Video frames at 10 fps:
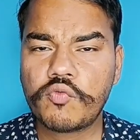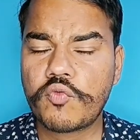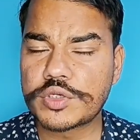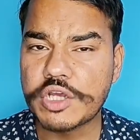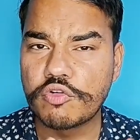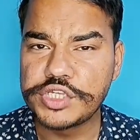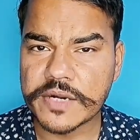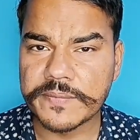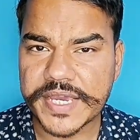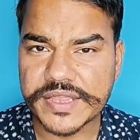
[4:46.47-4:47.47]
वो सऊदी
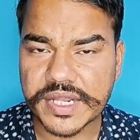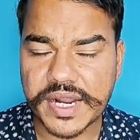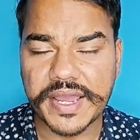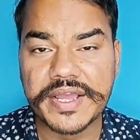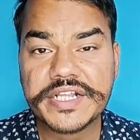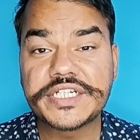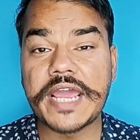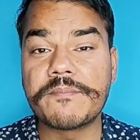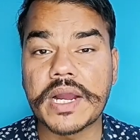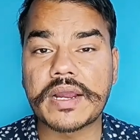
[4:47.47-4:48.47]
अरब के अंदर हैं चाहे
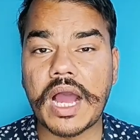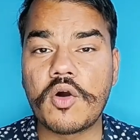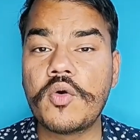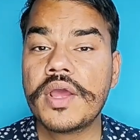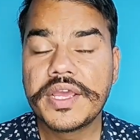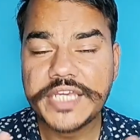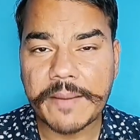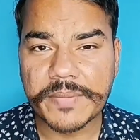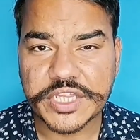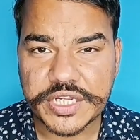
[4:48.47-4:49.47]
मक्का हो या
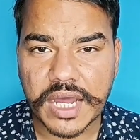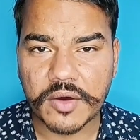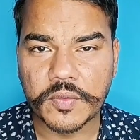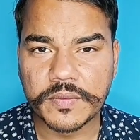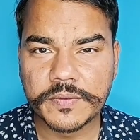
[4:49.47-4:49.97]
मदीना हो